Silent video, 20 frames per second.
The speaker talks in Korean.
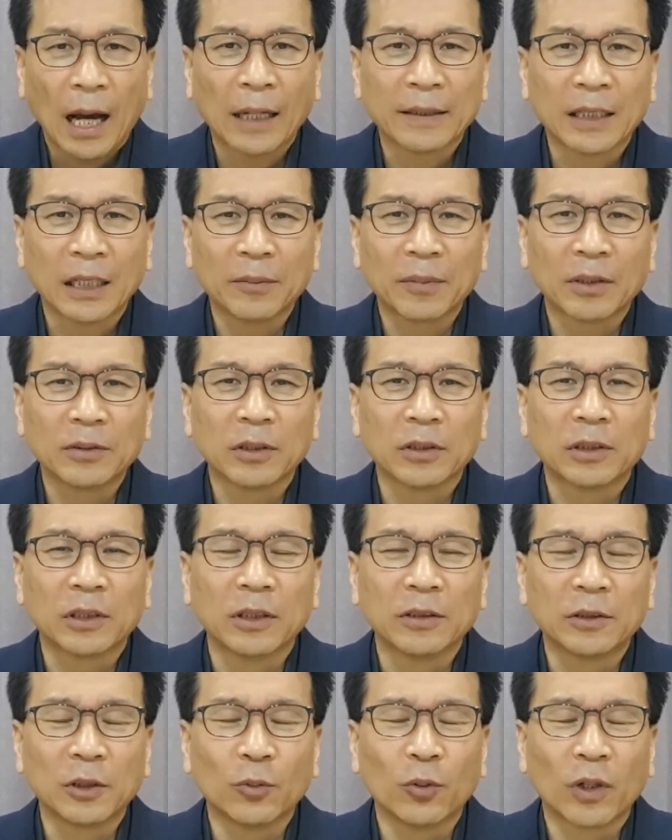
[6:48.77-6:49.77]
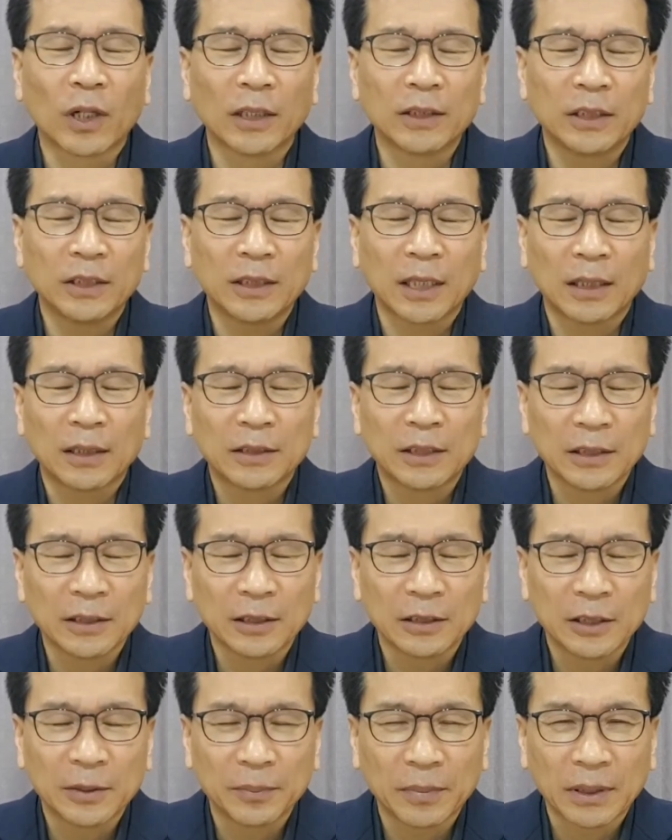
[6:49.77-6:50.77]
하나님께서는 그것을 원하시지
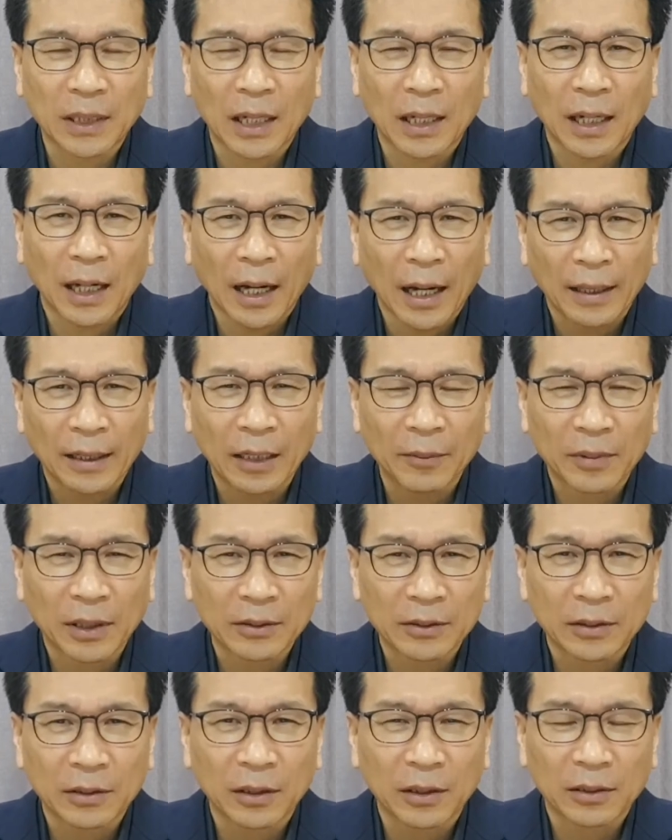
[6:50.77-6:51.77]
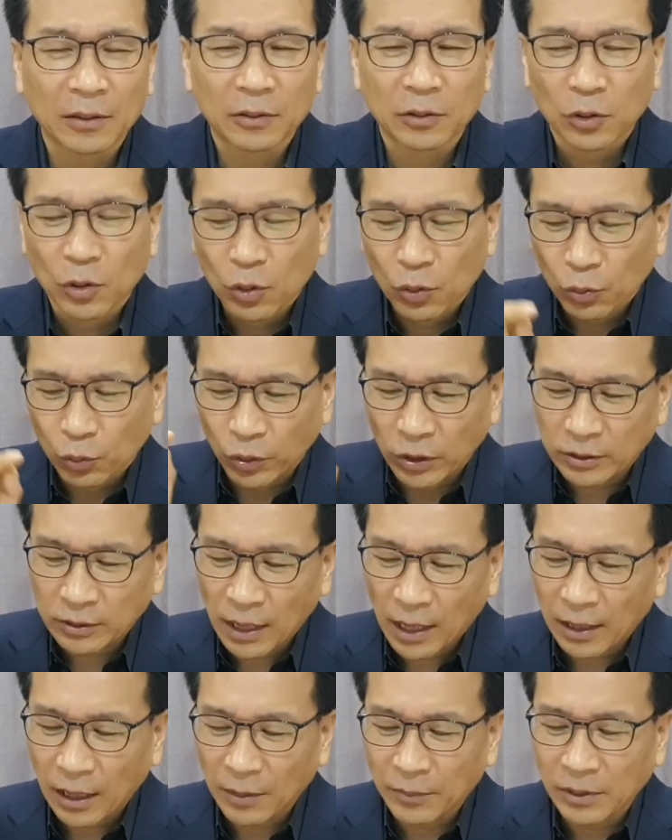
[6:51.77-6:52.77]
않으신 것입니다. 하나님께서는 우리
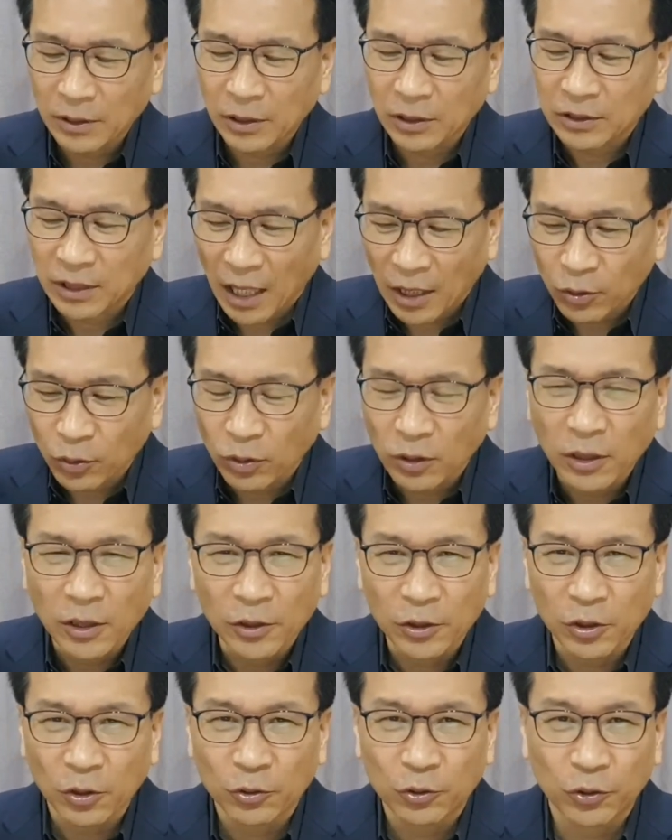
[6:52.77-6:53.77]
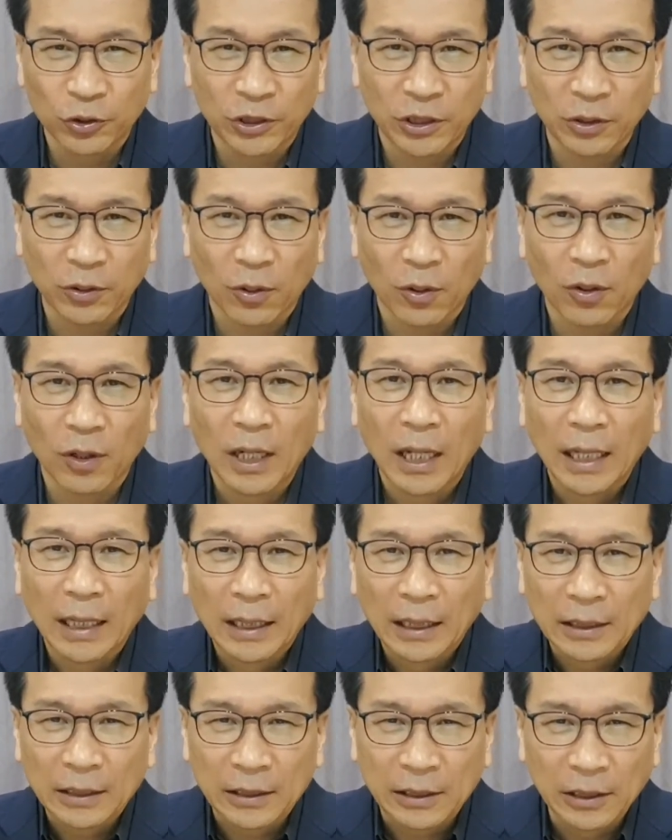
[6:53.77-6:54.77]
사람을 자유 의지를 주시고
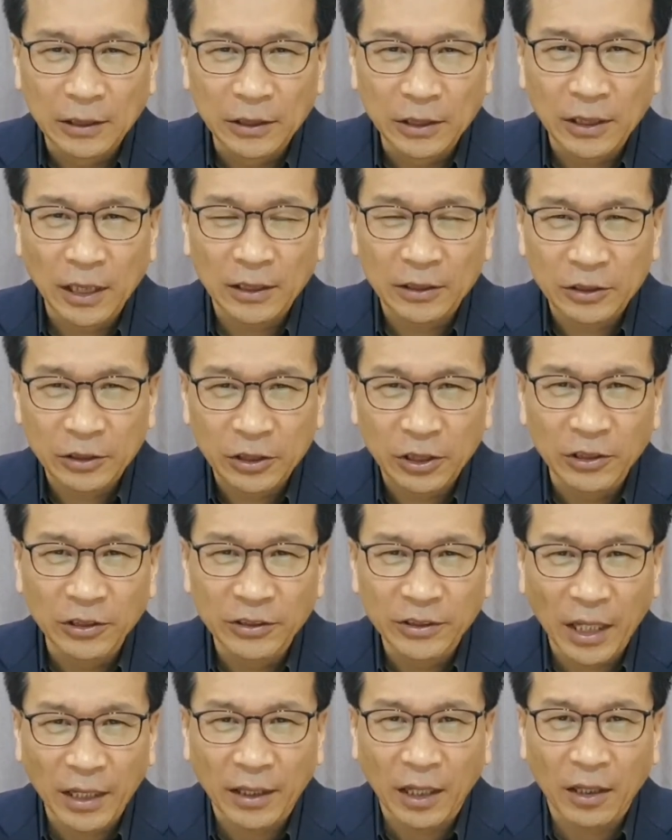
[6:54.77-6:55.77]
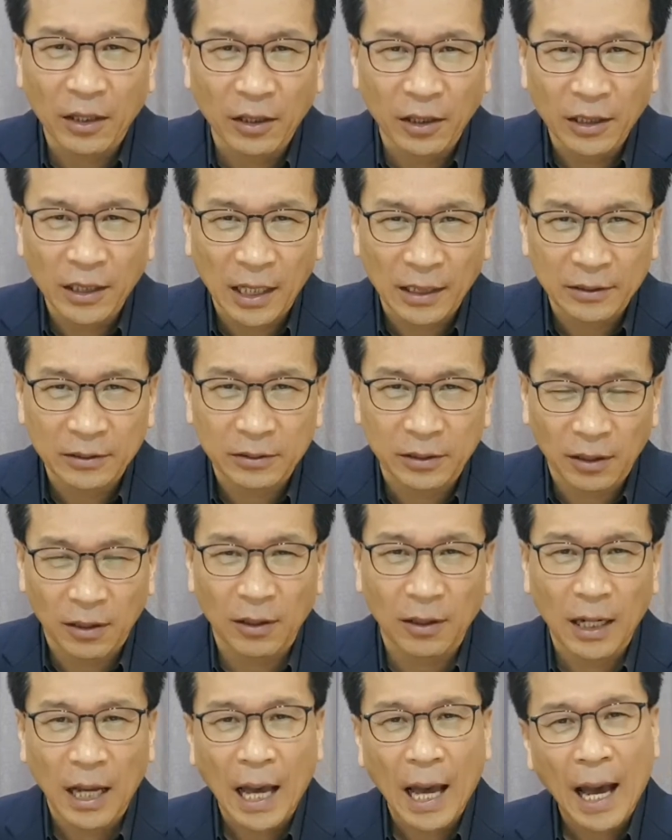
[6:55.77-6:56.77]
그들의 선택에
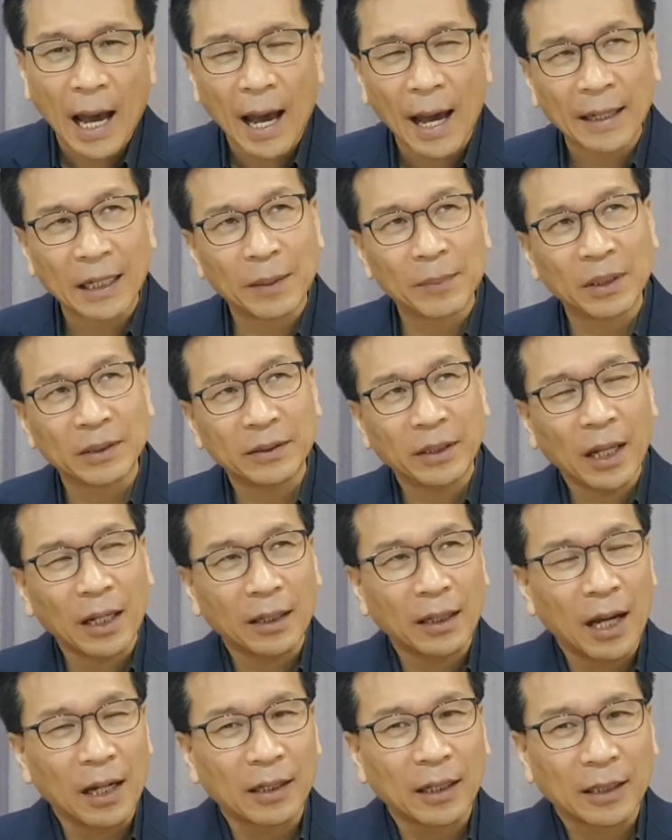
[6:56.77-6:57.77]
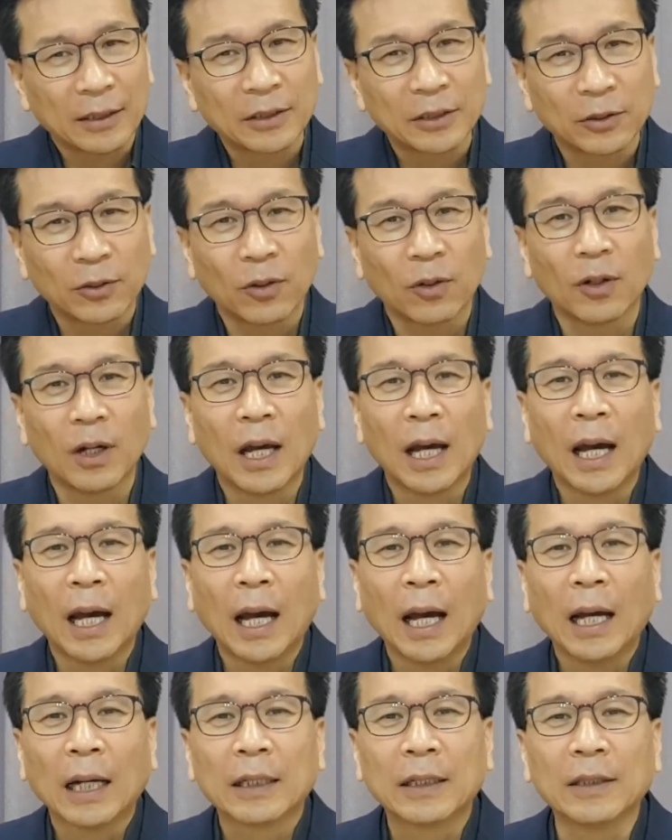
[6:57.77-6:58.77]
의해서 하나님을 택하게 하시고
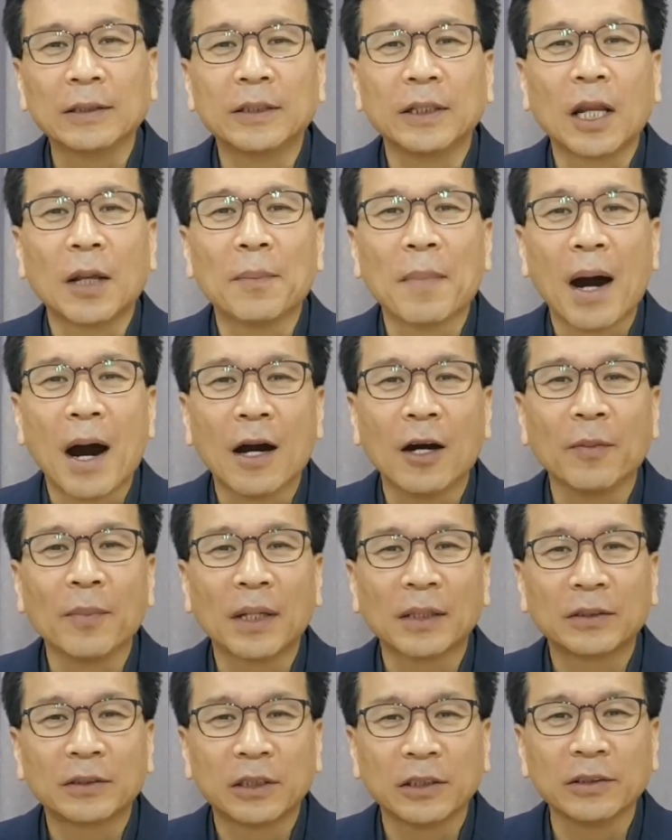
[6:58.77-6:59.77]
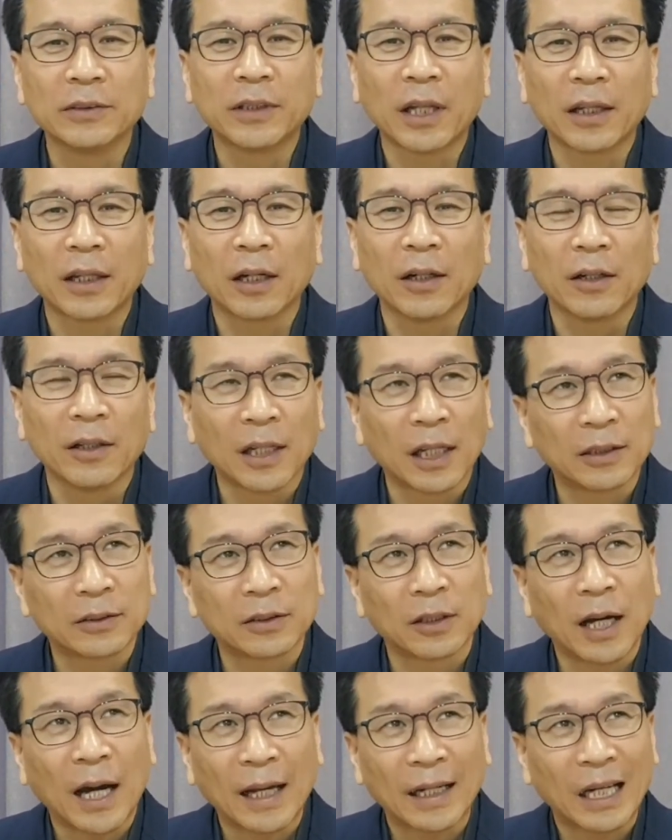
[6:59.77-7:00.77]
그들의 마음의 선택에
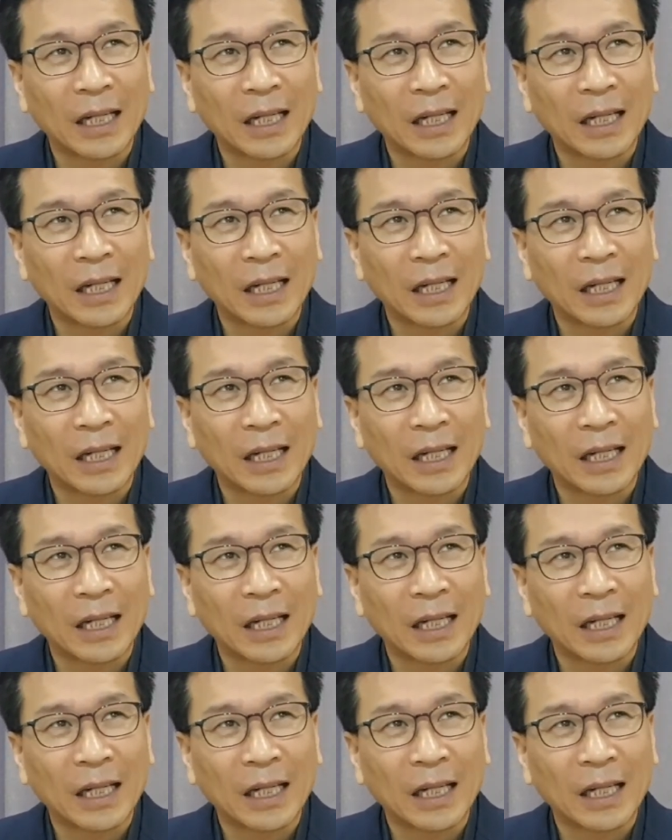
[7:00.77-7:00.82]
의해서